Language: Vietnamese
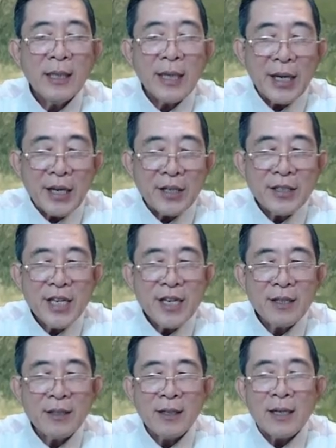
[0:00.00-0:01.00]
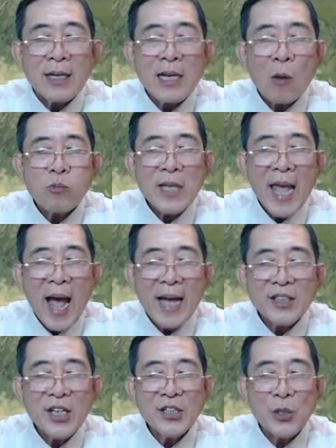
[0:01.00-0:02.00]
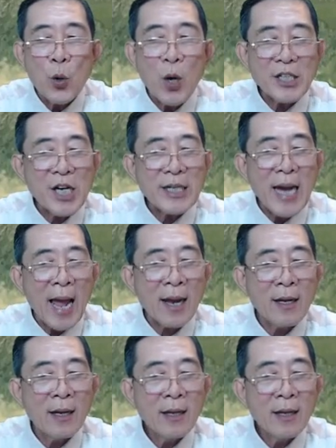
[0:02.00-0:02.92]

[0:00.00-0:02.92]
hiển nhiên lòng giả dạ chơi đùa rất nặng.